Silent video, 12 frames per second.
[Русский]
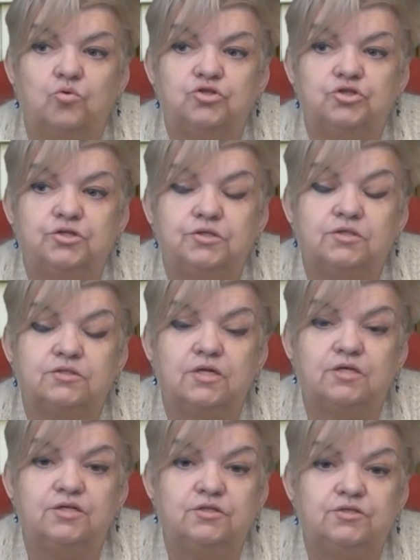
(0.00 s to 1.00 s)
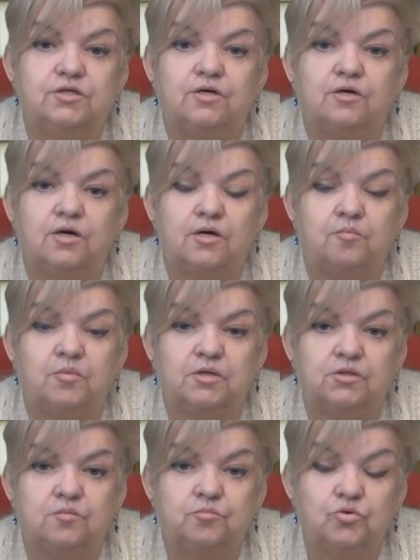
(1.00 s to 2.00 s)
можете насладиться их
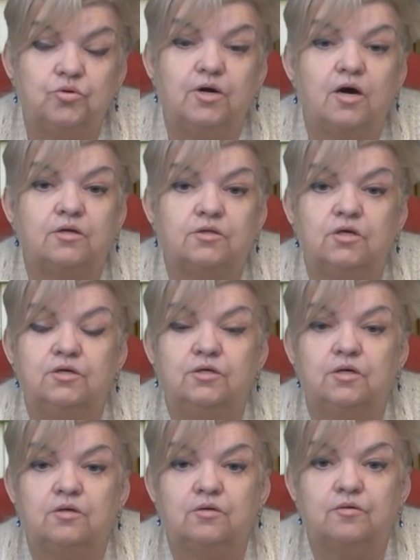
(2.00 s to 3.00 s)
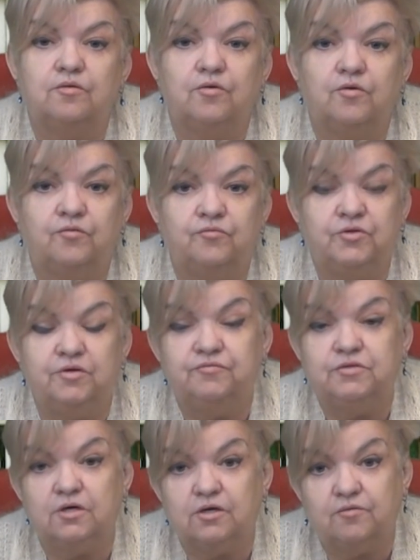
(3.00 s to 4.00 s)
ароматом. Ну и гордыня э,
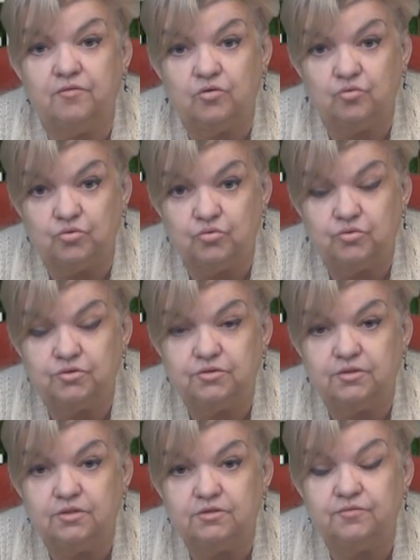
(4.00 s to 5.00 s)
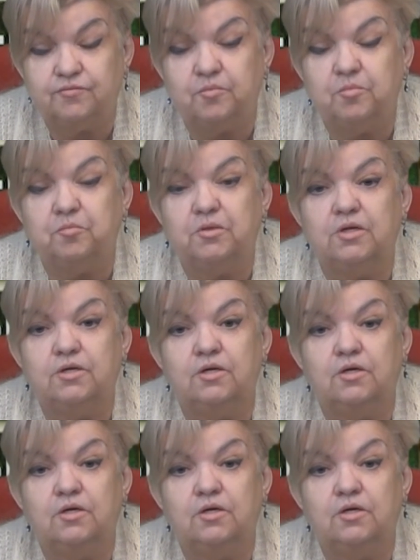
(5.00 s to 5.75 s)
вне всякого конкурса. С вами была